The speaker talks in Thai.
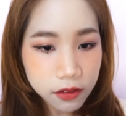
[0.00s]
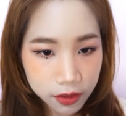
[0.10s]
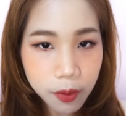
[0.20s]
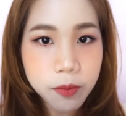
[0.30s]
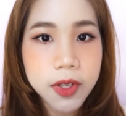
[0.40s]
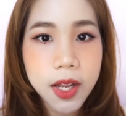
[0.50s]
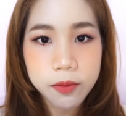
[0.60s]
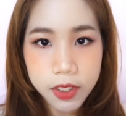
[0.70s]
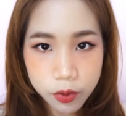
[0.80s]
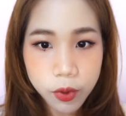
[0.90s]
สำหรับ
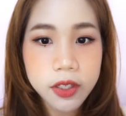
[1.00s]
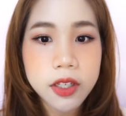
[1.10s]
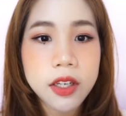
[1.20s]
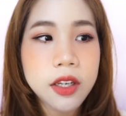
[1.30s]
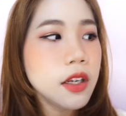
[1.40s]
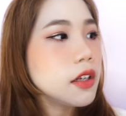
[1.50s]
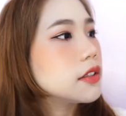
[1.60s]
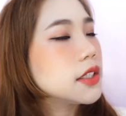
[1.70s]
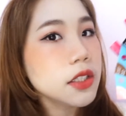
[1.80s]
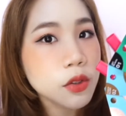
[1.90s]
ในส่วนนี้
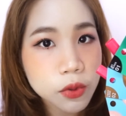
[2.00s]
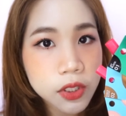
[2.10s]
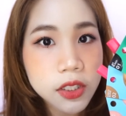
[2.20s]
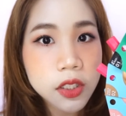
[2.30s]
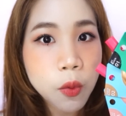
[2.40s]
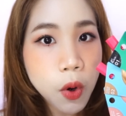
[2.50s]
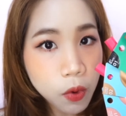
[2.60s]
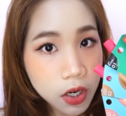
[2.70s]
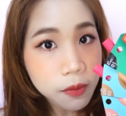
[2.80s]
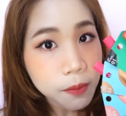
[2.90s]
Si To Assist ต้องว่า
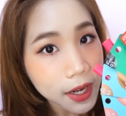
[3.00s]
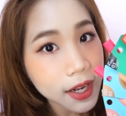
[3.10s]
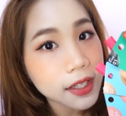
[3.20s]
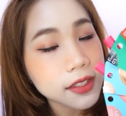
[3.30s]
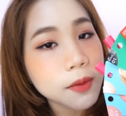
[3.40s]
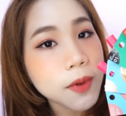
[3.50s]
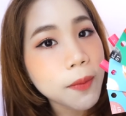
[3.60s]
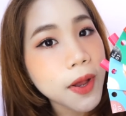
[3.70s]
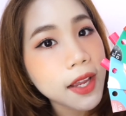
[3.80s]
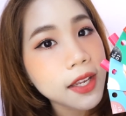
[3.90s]
เวิร์กมากสำหรับ
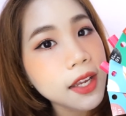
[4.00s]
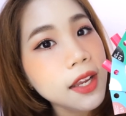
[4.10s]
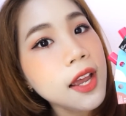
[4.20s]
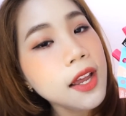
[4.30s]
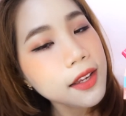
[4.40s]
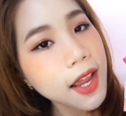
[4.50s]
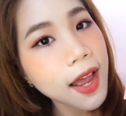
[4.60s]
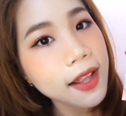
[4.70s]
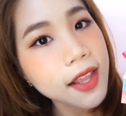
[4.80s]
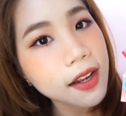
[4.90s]
ใครที่อยาก
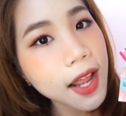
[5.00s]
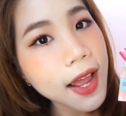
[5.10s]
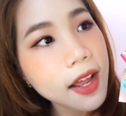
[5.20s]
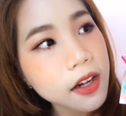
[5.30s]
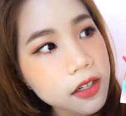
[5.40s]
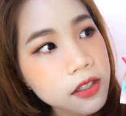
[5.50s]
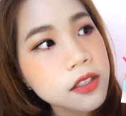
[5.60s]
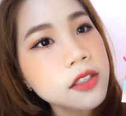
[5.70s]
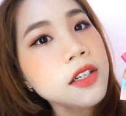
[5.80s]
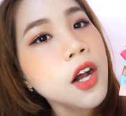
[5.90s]
หัดแต่งหน้าหรื
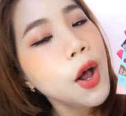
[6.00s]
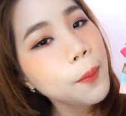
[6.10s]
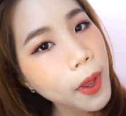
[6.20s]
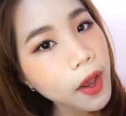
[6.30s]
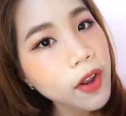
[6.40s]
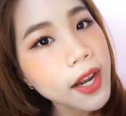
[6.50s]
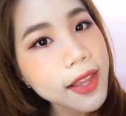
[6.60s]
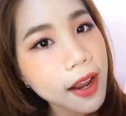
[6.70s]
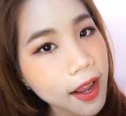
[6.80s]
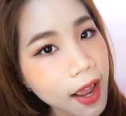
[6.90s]
อไม่ค่อยได้
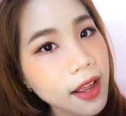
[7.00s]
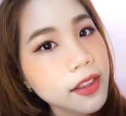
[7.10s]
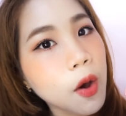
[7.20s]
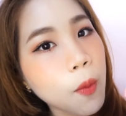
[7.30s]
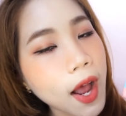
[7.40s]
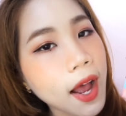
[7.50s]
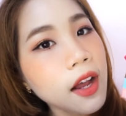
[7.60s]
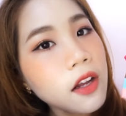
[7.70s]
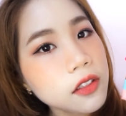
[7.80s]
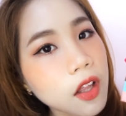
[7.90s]
แต่งหน้าแต่ว่า
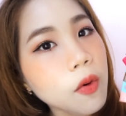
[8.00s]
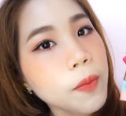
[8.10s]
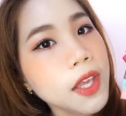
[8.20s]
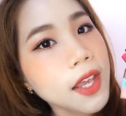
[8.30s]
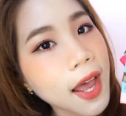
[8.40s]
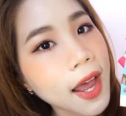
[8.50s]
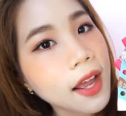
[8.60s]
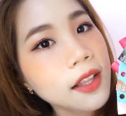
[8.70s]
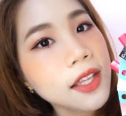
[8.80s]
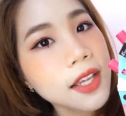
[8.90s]
ต้องมีงา
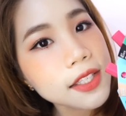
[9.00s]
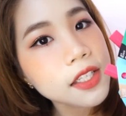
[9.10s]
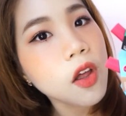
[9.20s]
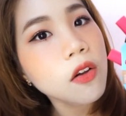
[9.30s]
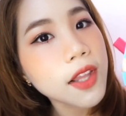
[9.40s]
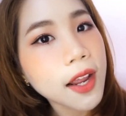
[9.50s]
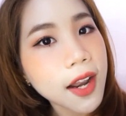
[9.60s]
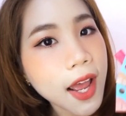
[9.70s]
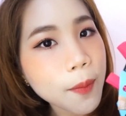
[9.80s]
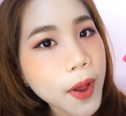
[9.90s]
นที่จะต้องแต่งห
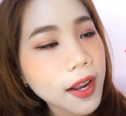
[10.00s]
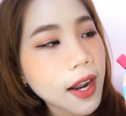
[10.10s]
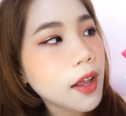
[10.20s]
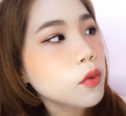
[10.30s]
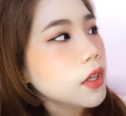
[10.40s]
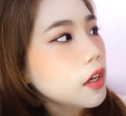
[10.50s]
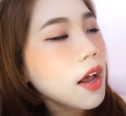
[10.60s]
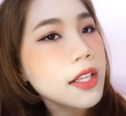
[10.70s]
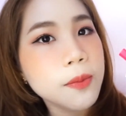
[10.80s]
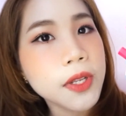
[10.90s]
น้าไปนะคะตัวนี้ก็
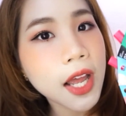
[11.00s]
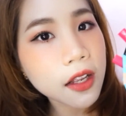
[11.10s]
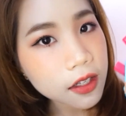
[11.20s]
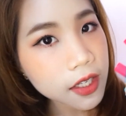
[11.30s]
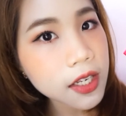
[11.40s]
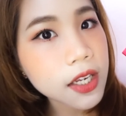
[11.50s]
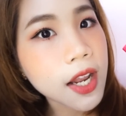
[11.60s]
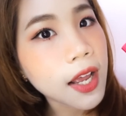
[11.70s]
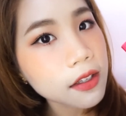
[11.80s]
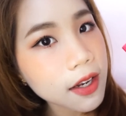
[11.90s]
อาจจะเป็นทางเลือกที่ดี
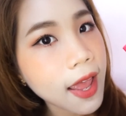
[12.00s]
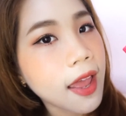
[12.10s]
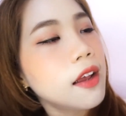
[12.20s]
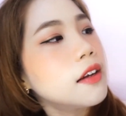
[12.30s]
ได้เลยแหละ